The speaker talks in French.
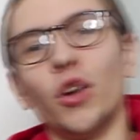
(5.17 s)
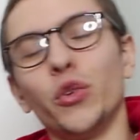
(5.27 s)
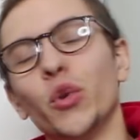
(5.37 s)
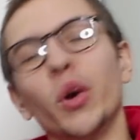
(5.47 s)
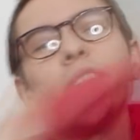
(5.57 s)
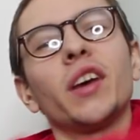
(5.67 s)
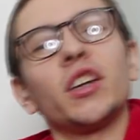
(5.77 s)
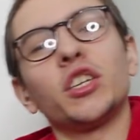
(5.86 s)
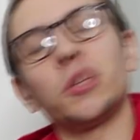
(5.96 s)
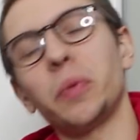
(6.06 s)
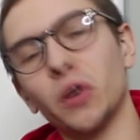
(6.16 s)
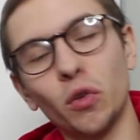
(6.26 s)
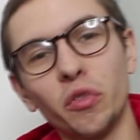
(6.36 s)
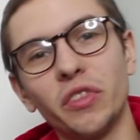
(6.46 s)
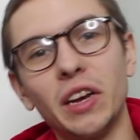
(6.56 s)
Yo les gars, j'espère
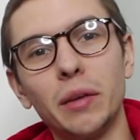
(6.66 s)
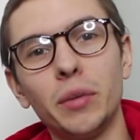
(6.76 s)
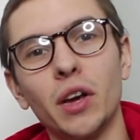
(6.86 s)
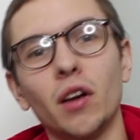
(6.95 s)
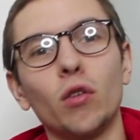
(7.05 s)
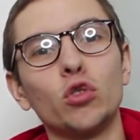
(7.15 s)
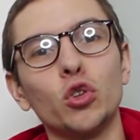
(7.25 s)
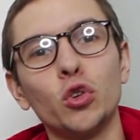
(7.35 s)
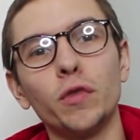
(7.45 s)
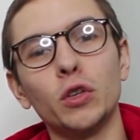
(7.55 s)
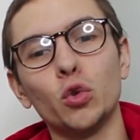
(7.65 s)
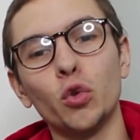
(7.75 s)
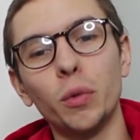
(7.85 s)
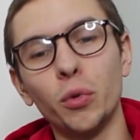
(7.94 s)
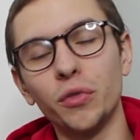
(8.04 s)
que vous allez bien. Aujourd'hui, on va se
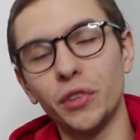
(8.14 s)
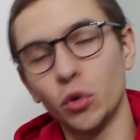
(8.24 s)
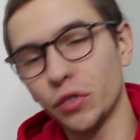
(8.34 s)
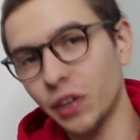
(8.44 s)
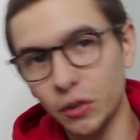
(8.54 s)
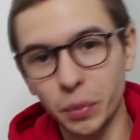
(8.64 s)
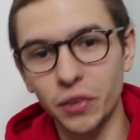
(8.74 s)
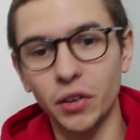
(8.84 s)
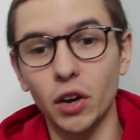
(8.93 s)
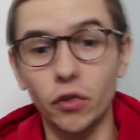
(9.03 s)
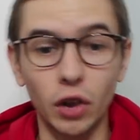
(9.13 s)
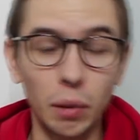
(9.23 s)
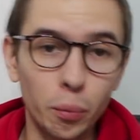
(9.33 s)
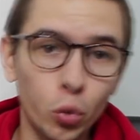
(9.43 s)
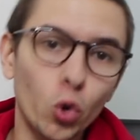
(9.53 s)
retrouver pour une vidéo très spéciale. C'est
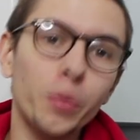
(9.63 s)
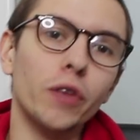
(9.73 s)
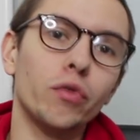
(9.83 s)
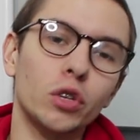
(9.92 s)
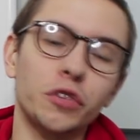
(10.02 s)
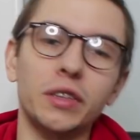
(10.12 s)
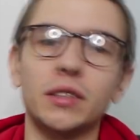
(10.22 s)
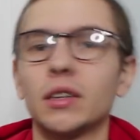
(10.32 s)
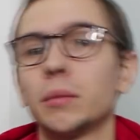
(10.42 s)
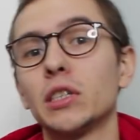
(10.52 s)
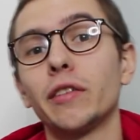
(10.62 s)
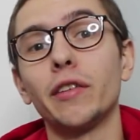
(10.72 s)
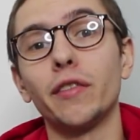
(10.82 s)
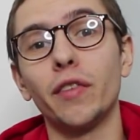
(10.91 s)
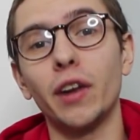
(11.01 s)
la première fois que je fais ça, mais
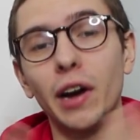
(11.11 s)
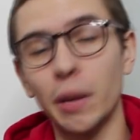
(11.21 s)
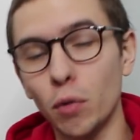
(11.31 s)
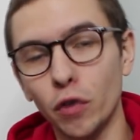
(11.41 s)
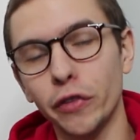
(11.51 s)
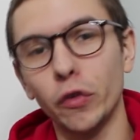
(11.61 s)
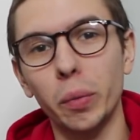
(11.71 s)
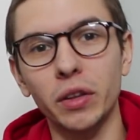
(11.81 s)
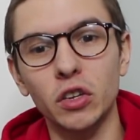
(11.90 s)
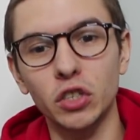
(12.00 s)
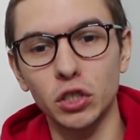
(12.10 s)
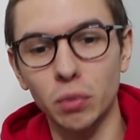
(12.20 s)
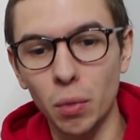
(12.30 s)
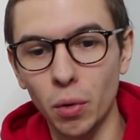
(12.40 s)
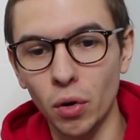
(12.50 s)
j'avais vraiment envie de vous partager
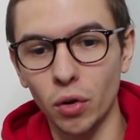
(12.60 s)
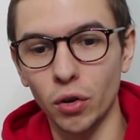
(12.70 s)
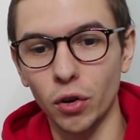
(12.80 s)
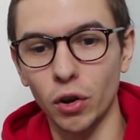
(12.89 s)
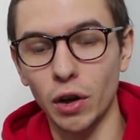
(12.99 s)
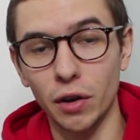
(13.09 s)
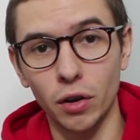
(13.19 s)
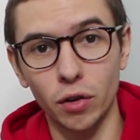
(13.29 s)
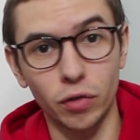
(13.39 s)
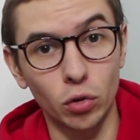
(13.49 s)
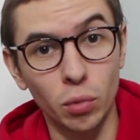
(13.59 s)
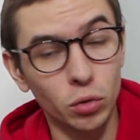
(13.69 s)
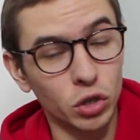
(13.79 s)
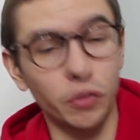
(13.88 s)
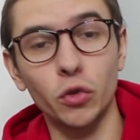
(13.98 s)
ce moment, euh, euh, enfin le
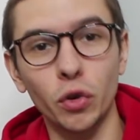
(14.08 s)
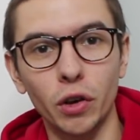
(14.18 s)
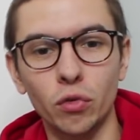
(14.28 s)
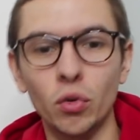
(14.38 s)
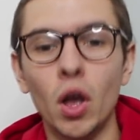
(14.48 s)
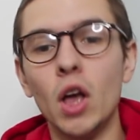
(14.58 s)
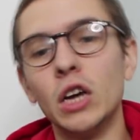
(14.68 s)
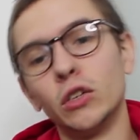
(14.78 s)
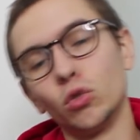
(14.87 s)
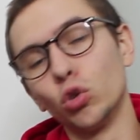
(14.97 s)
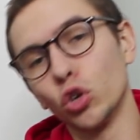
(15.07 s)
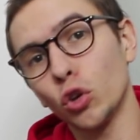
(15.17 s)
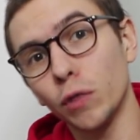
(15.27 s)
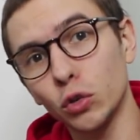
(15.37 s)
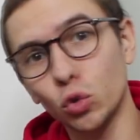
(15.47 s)
moment que j'ai vécu avec vous. Du coup,
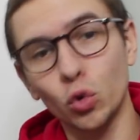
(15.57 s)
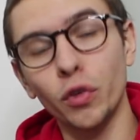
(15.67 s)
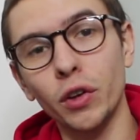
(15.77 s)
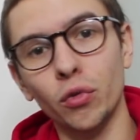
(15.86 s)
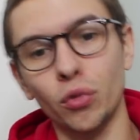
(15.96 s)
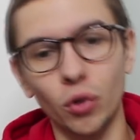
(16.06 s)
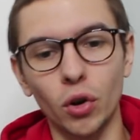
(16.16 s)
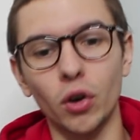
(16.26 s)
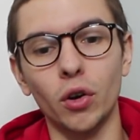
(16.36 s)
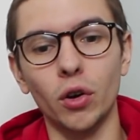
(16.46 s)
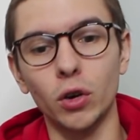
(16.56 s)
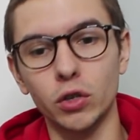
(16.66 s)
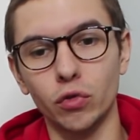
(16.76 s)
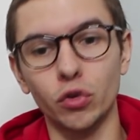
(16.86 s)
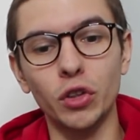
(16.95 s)
aujourd'hui, on va se retrouver sur. Euh,
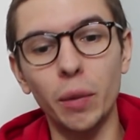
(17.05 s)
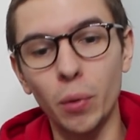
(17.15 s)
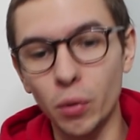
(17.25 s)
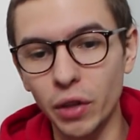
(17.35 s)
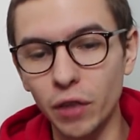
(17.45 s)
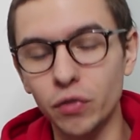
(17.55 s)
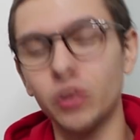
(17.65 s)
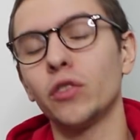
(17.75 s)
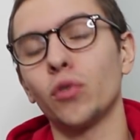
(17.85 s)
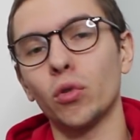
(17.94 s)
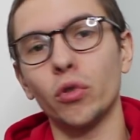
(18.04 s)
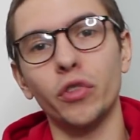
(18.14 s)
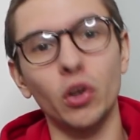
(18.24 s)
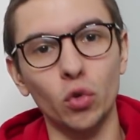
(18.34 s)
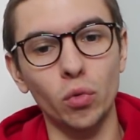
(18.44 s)
je vais vous donner un peu mon avis sur le
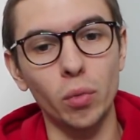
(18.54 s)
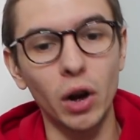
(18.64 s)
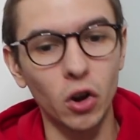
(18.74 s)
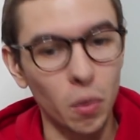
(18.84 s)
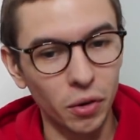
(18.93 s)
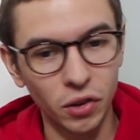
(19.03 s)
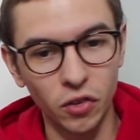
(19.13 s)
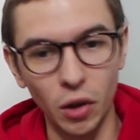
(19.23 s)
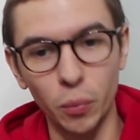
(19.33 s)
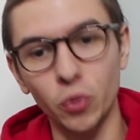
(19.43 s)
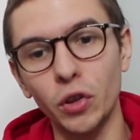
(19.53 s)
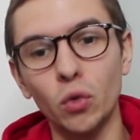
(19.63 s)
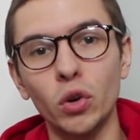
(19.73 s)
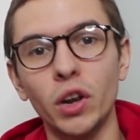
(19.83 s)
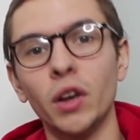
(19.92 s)
concert de Booba, comment ça s'est un peu
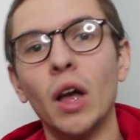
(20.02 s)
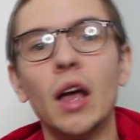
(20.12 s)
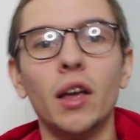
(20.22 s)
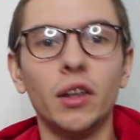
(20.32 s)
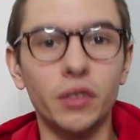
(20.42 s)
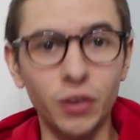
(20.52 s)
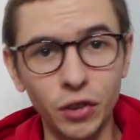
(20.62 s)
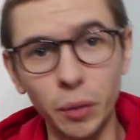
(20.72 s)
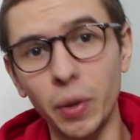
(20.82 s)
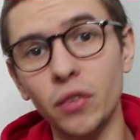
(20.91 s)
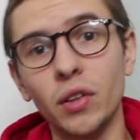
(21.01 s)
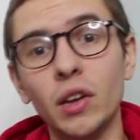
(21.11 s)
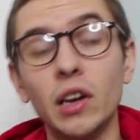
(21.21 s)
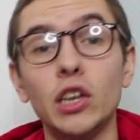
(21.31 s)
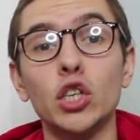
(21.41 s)
déroulé, ce qui s'est
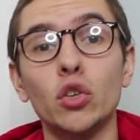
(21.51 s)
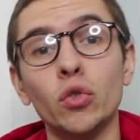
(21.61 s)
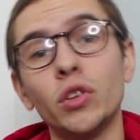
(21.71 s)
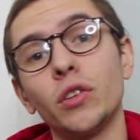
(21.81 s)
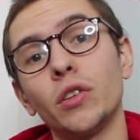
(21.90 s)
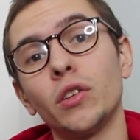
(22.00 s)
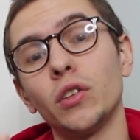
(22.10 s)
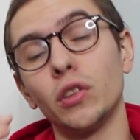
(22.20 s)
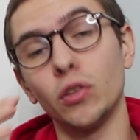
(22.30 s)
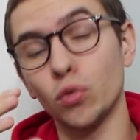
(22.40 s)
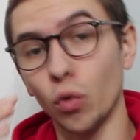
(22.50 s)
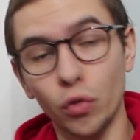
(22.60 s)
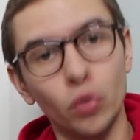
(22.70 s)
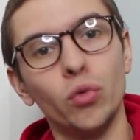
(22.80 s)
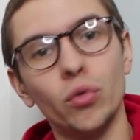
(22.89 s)
passé, les gens qui sont
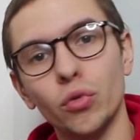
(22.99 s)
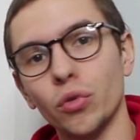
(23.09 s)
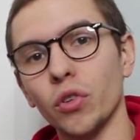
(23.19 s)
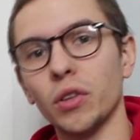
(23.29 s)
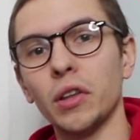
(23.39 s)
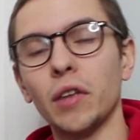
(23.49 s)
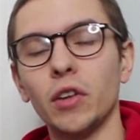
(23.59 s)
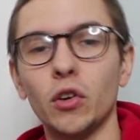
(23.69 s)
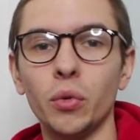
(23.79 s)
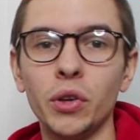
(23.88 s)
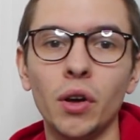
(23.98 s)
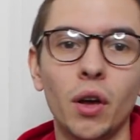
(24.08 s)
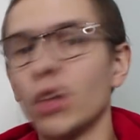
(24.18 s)
venus sur scène avec lui.